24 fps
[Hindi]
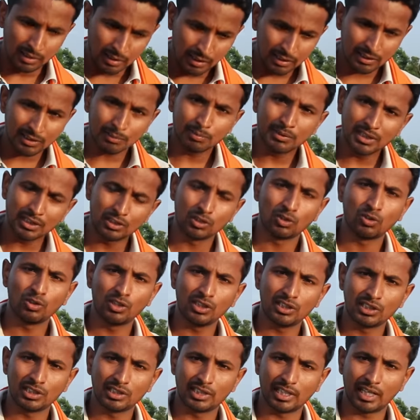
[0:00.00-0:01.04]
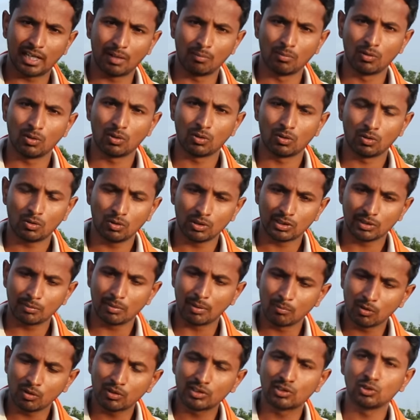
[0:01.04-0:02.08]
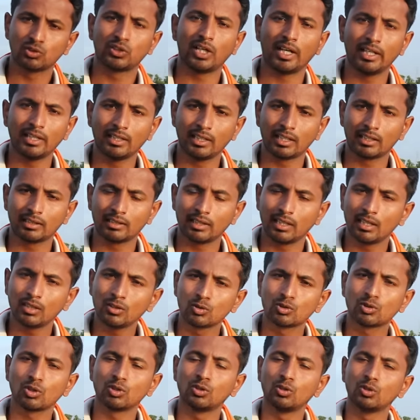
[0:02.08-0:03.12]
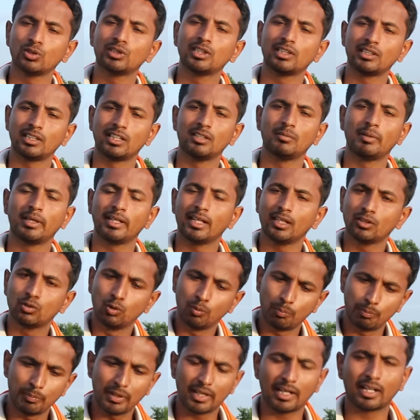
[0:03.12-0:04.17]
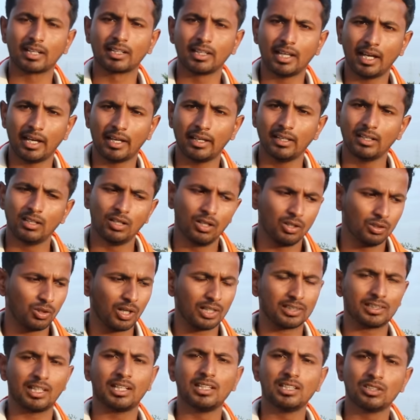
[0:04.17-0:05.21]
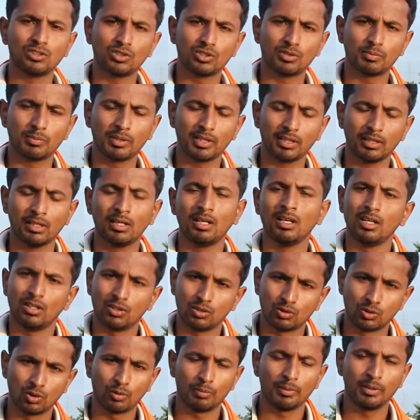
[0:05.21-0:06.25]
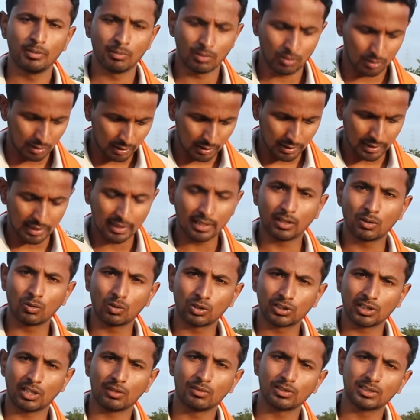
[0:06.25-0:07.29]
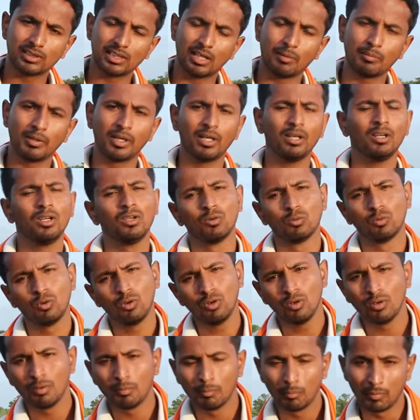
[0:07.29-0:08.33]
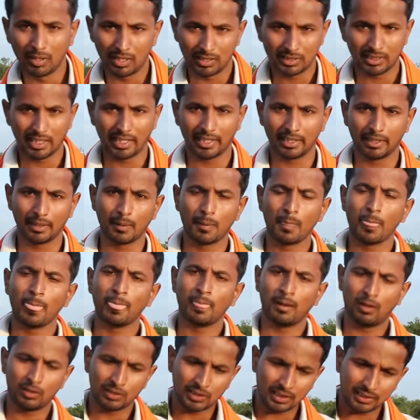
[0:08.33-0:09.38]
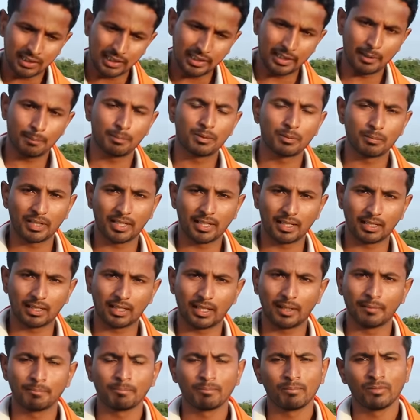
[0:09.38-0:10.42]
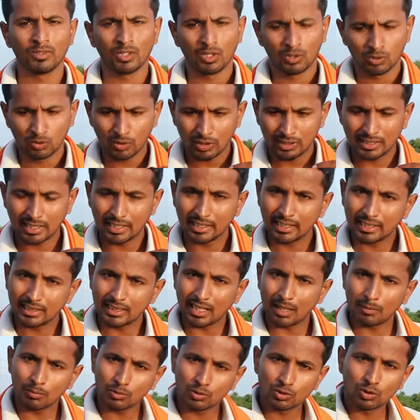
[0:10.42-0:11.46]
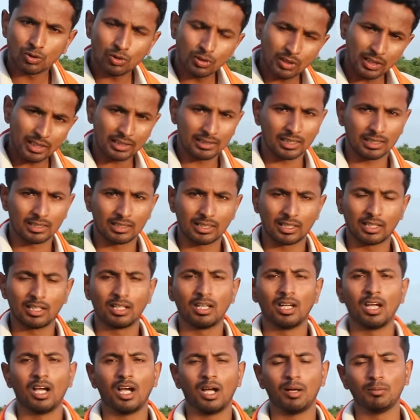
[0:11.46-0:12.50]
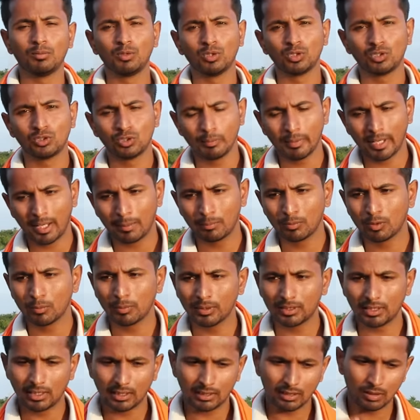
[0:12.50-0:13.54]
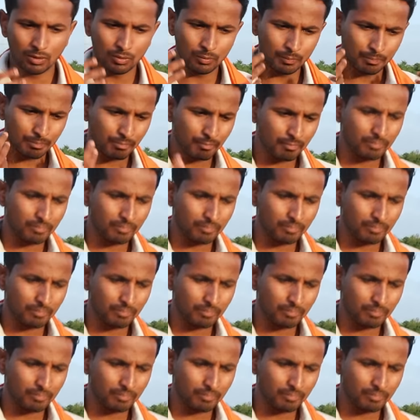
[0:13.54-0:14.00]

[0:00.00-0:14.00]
ये सबसे ज़रूरी चीज़ है हम लोगों को जब हम लोग जुताई करते हैं तो उसको दो से तीन महीना धूप में रखना है तो आसानी से उसमें जो भी वो कीड़े कोशावस्था में है वो मर जाएंगे और ज़्यादा डेप्थ में करना है तो इस तरीके से आप उसको कर सकते हैं अब दोस्तों मैं आपको बताता हूँ